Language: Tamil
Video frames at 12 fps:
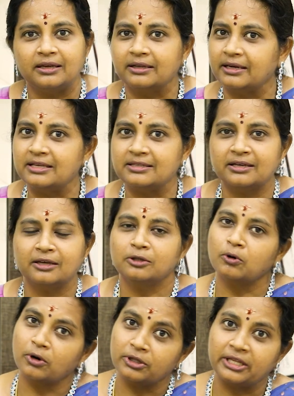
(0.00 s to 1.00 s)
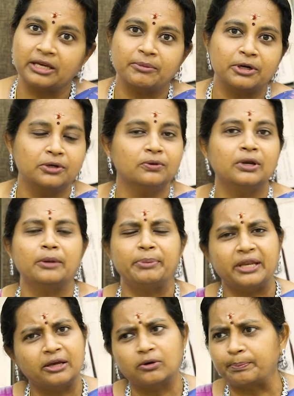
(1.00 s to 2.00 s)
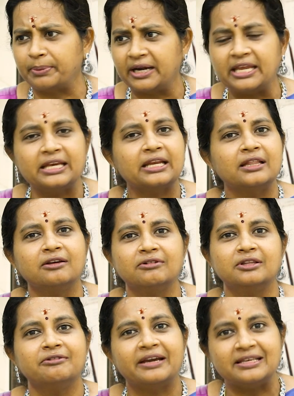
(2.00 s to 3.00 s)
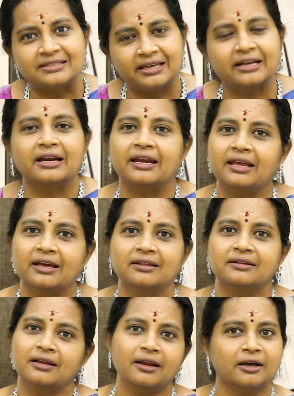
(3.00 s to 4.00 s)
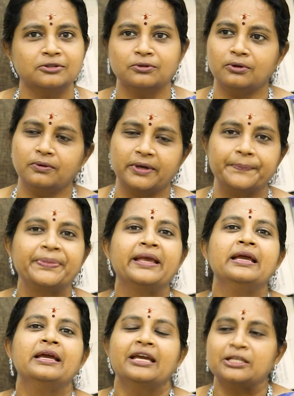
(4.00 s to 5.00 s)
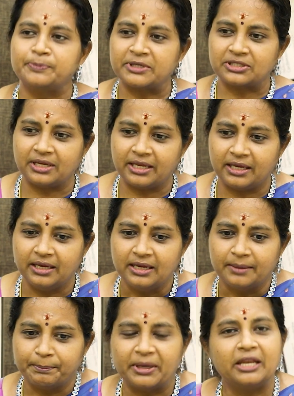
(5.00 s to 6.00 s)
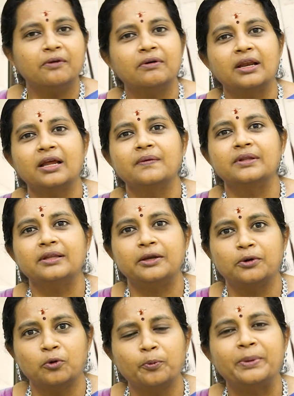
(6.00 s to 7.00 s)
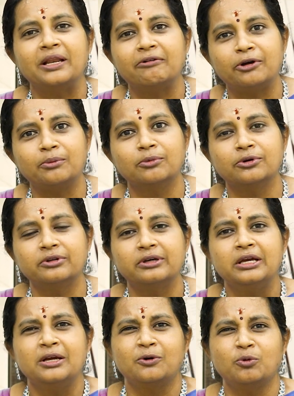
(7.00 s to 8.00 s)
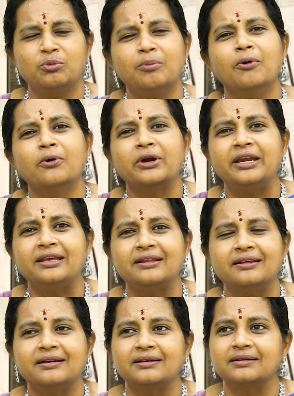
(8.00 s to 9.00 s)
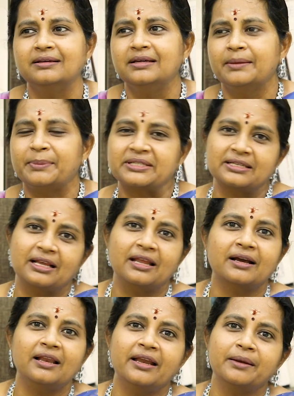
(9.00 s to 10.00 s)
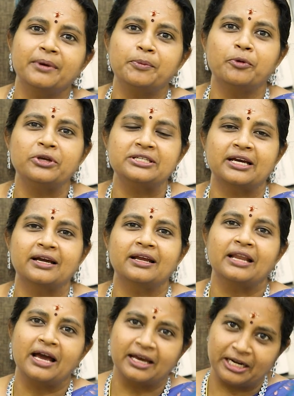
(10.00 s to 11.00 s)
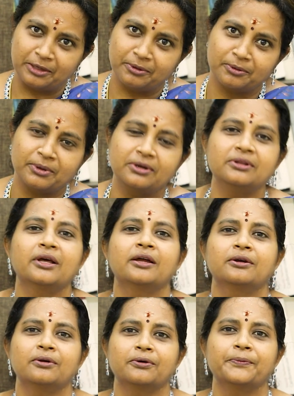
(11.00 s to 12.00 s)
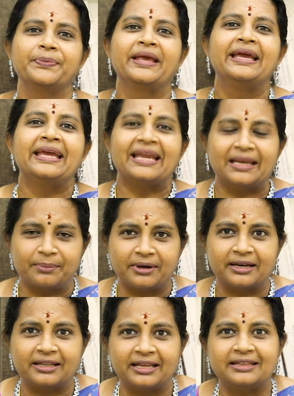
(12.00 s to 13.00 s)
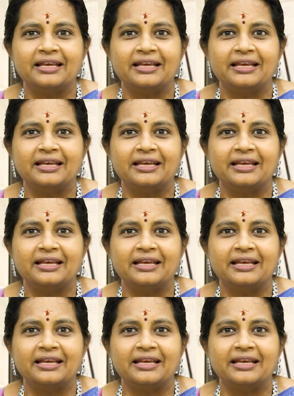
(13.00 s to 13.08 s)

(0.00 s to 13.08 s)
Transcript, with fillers: இன்க்ரீஸ் ஆகுது குழந்தைங்க மட்டும் இல்லை பெரிய படிக்கிறதுக்கு வந்து வயசே கிடையாதுன்னு தான் நான் சொல்லுவேன் எஸ்பெஷலி பெரியவங்கள்லாம் வந்து என்னோடய ஓபியில் வரும்போது ரொம்ப போர் அடிக்குதுங்க பசங்கள்லாம் கல்யாணமாகி போயிட்டாங்க நாங்கள் ரெண்டு பேர் மட்டும்தான் இருக்கிறோம் என்ன பண்ணுறதுனே